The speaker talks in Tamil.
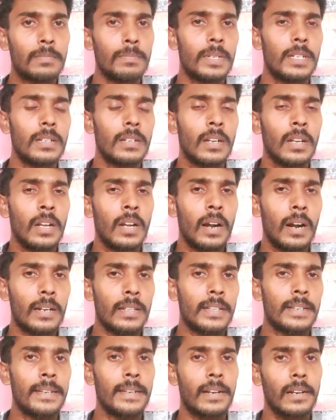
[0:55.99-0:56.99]
மென்
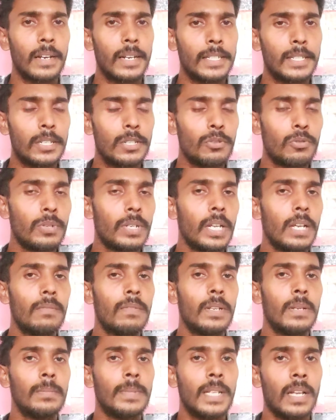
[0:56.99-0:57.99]
அண்ட் தென் ரிலேட்டட் டு
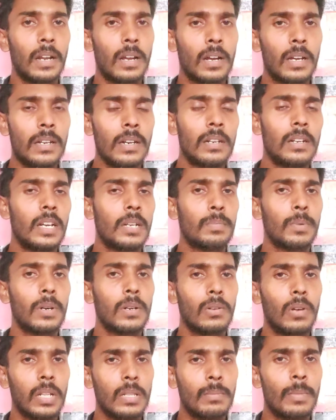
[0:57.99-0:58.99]
நேவி இப்படி யாரெல்லாம்
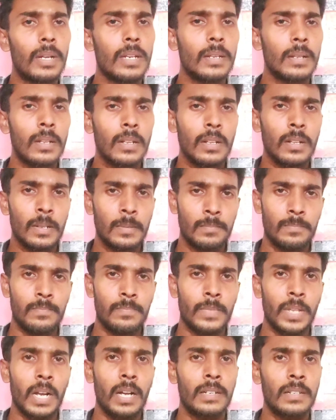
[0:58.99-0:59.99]
இருப்பாங்களோ அந்த மாதிரி
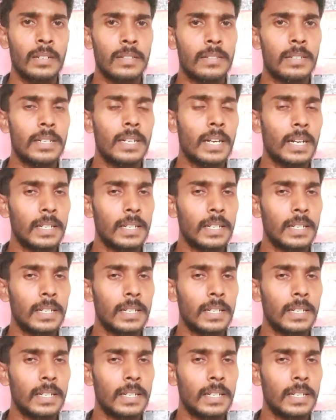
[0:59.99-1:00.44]
ஹண்ட்ரட்ஸ் அண்ட்